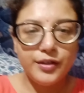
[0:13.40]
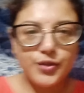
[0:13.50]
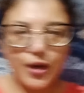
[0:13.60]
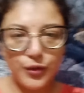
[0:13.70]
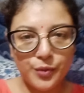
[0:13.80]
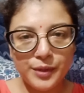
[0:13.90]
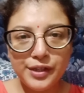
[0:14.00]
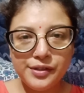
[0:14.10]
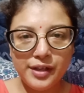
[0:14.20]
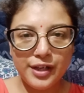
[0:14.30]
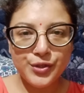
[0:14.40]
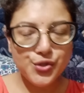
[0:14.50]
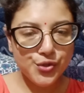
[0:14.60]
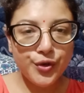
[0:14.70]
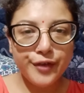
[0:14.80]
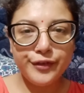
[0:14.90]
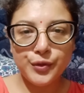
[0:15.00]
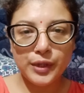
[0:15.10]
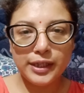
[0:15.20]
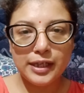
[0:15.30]
চলো তোমাদের ছোট্ট করে
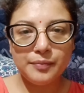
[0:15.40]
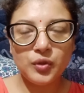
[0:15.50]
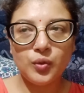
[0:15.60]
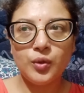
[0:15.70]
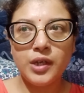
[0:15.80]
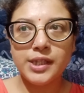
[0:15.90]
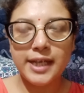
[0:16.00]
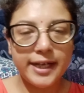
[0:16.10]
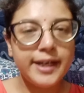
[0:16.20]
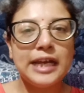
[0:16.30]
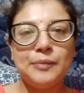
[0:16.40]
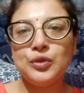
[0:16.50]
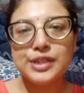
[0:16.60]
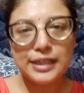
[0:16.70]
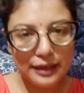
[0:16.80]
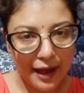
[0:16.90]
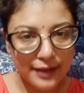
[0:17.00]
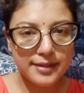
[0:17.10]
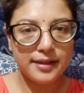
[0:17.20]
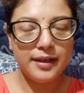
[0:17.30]
ভিডিওটা দিলাম ওর ছেলেটির নাম হচ্ছে
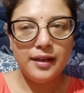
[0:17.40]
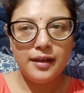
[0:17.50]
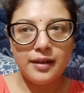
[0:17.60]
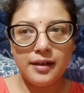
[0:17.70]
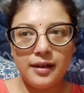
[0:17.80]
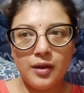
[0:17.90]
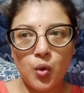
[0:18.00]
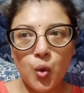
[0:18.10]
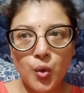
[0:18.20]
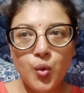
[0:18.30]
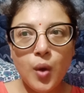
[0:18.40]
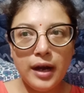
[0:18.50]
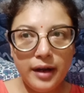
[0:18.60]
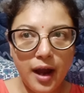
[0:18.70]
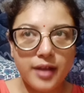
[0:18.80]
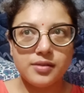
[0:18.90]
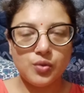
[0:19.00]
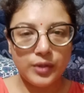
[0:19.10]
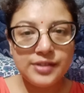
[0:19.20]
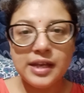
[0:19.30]
রাজ অনু আর রাজ
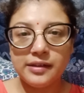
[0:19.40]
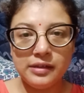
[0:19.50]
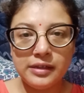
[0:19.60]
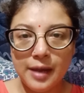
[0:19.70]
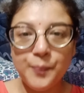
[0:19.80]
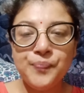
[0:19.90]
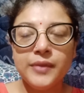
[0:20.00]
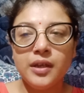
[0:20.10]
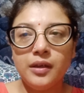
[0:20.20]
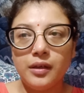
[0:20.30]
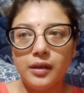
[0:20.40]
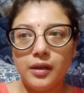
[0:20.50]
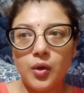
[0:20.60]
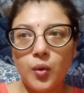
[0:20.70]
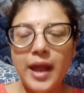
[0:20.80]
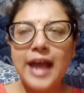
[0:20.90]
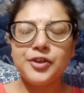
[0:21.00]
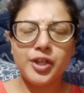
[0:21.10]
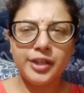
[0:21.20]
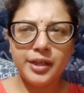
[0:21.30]
ওদের চ্যানেলের নাম ওরা
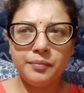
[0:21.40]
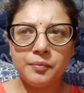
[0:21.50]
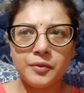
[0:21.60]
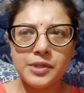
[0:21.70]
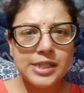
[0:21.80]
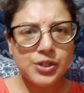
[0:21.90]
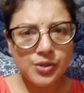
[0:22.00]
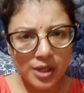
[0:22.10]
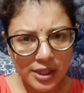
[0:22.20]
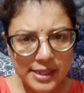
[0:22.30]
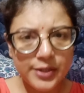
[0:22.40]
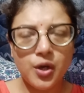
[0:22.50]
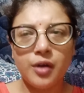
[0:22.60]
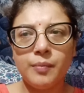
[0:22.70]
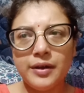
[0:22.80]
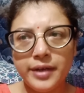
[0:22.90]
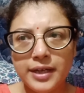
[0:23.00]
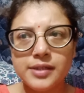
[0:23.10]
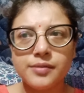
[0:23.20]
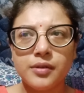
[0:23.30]
একসাথে টিক টিকটক বা
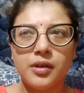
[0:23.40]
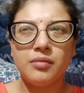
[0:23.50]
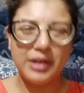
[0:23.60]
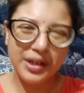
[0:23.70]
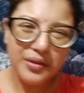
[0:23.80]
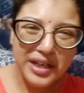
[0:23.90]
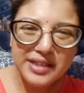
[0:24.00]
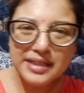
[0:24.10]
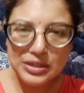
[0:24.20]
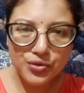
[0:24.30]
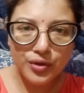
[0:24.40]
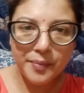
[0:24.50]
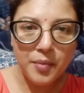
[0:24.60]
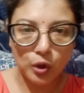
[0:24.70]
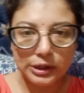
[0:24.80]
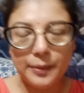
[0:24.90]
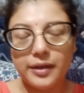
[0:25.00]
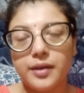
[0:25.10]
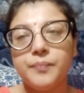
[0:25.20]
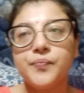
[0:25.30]
রিলস মানে রিলস ইনস্টাগ্রামই বলতে
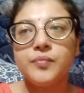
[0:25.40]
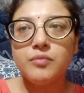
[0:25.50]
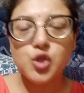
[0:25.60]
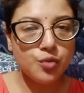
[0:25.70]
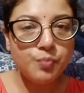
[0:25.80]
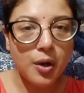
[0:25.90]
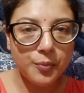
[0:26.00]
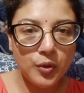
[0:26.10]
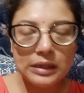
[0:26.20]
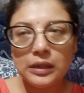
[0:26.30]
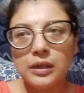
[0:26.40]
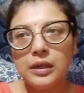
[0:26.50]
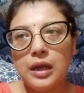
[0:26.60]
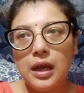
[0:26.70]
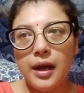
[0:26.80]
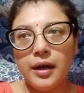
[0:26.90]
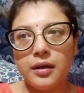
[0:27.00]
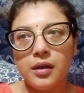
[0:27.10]
পারি ভীষণ পপুলার আর